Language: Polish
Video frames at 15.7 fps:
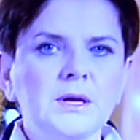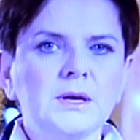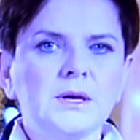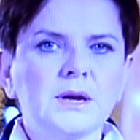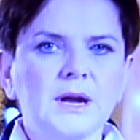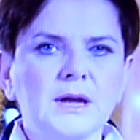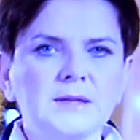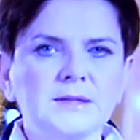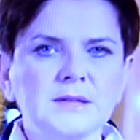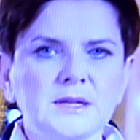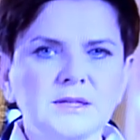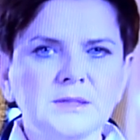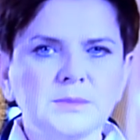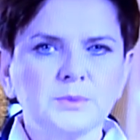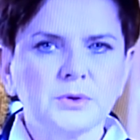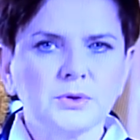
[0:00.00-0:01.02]

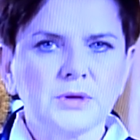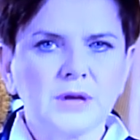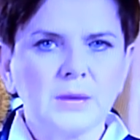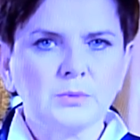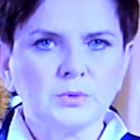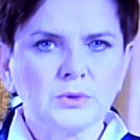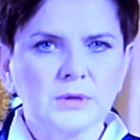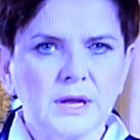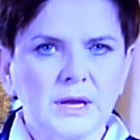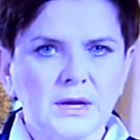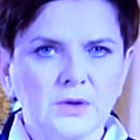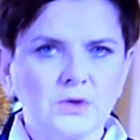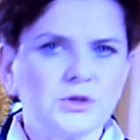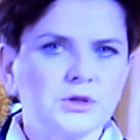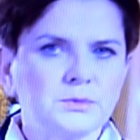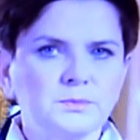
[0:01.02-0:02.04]
realizacji programu dla
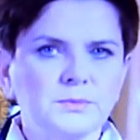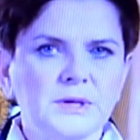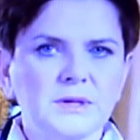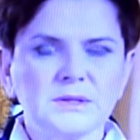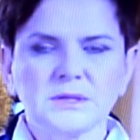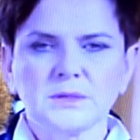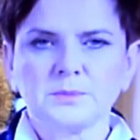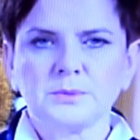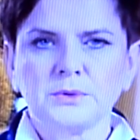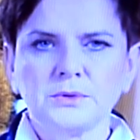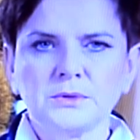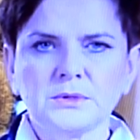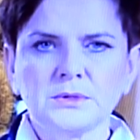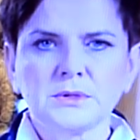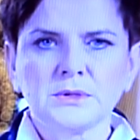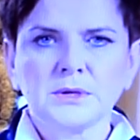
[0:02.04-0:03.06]
rodzin
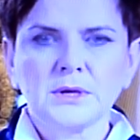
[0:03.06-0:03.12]
500+,